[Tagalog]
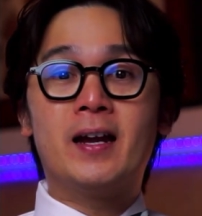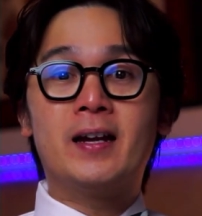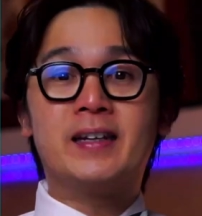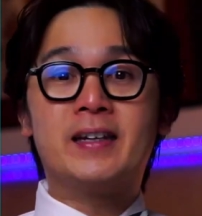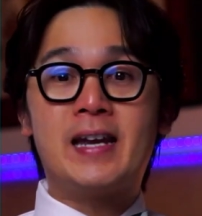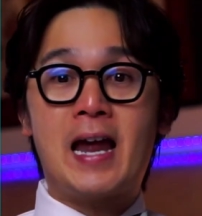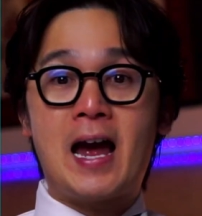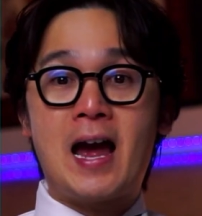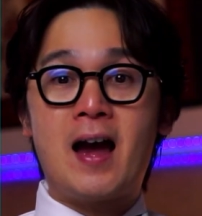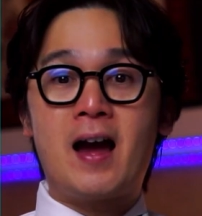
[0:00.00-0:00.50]

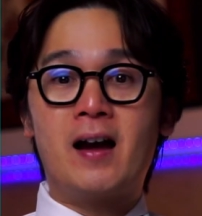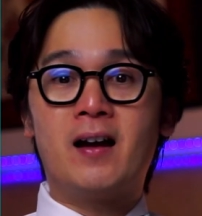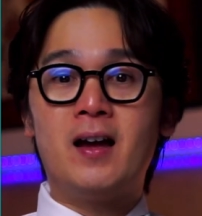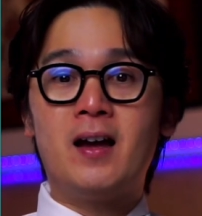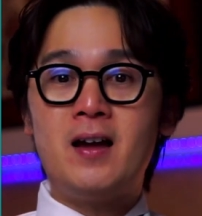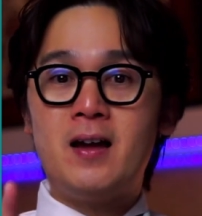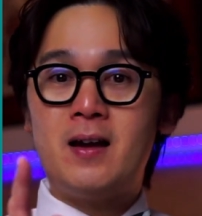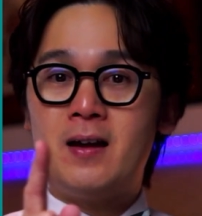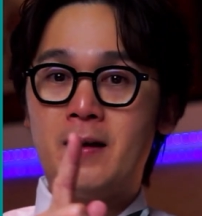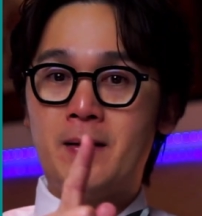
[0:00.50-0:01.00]
ng
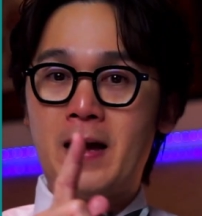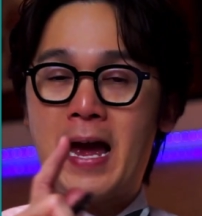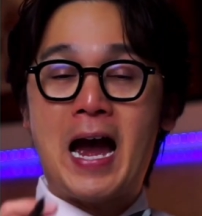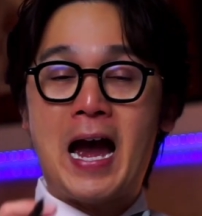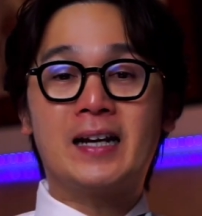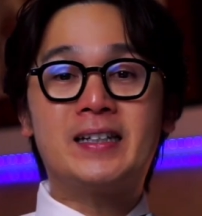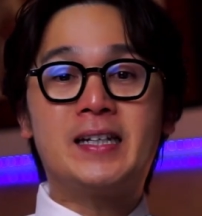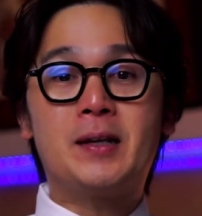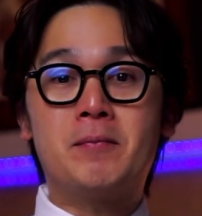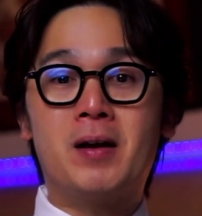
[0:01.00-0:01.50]

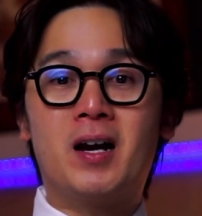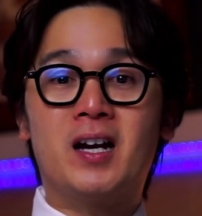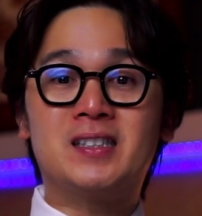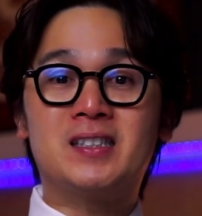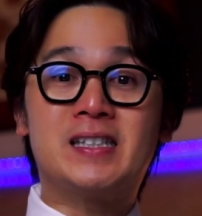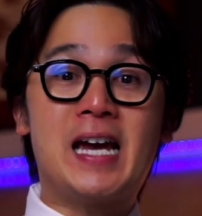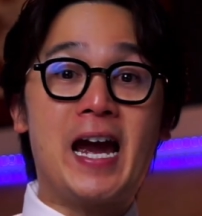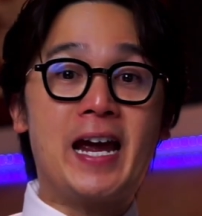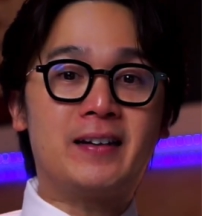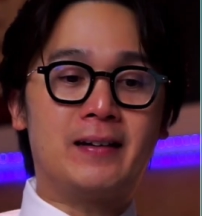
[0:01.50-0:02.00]
ating mga
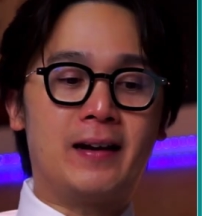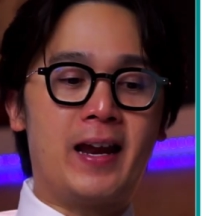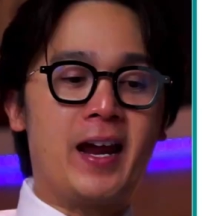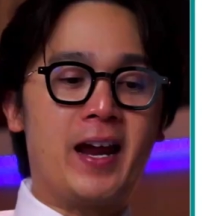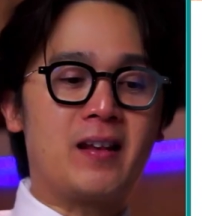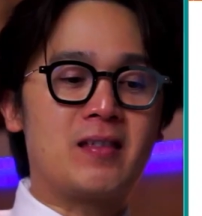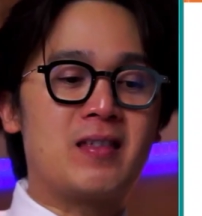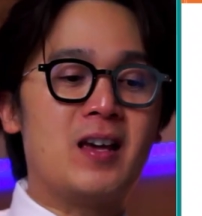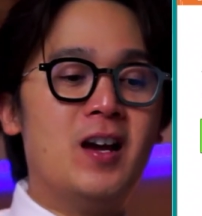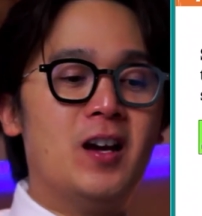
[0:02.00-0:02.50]
side
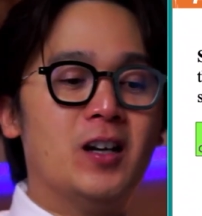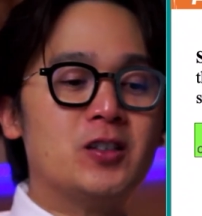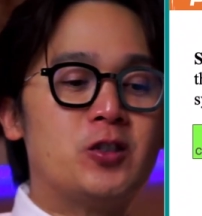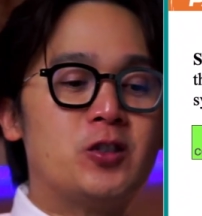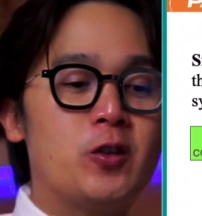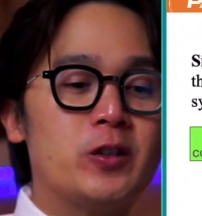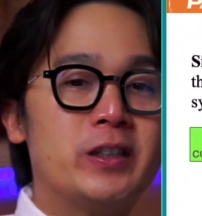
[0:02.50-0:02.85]
length? So,